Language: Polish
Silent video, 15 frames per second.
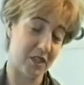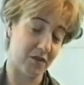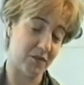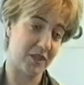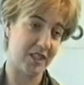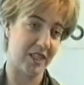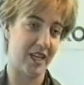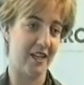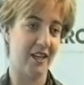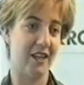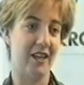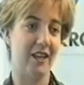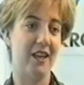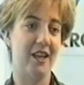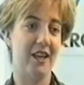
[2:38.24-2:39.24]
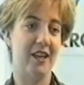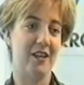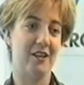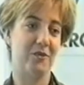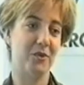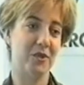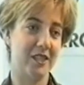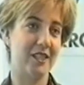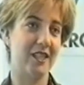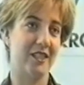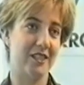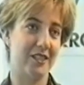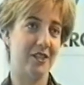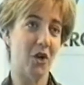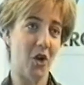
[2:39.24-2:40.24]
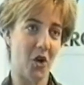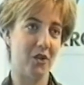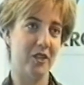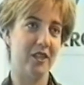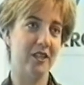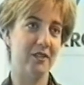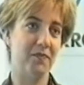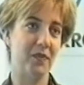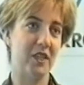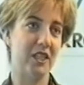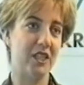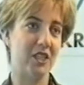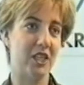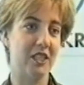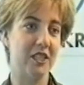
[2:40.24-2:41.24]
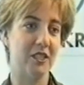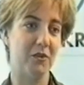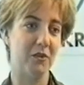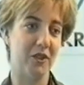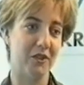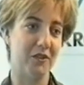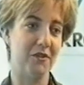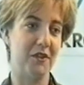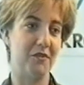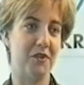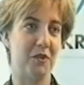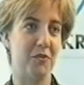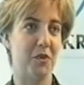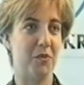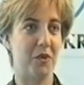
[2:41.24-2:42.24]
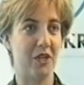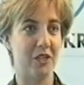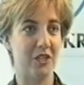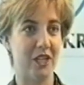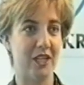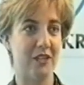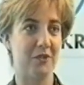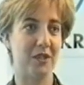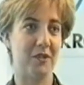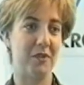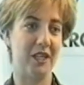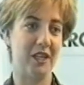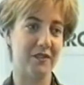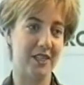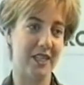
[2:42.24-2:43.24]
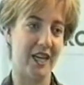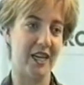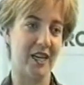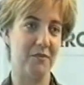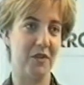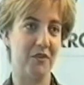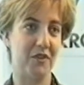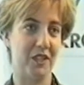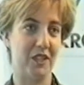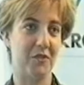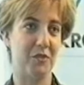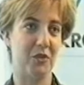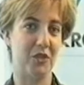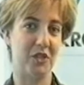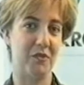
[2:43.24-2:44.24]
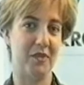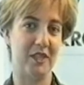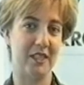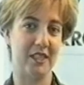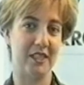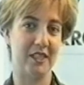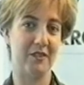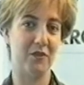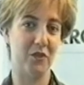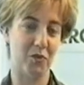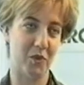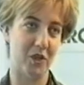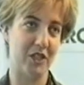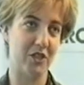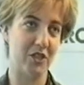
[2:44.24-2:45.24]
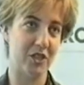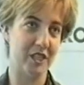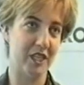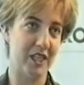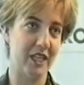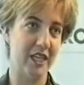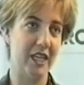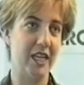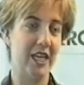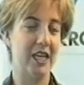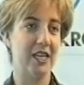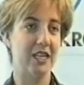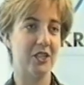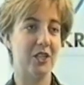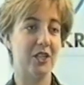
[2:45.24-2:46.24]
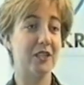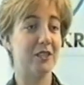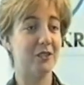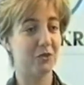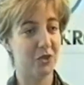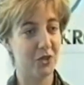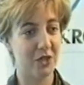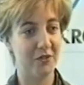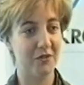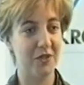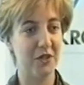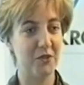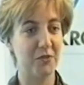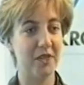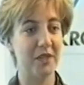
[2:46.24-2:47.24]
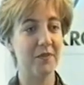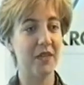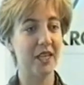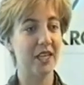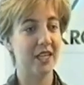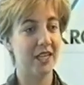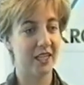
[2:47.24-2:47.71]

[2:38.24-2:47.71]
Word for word: są w stanie uzyskać dochody. Jeżeli są to dwie firmy, poręczają sobie nawzajem i wtedy potrzeba jest dwóch poręczycieli. Jeżeli są trzy firmy,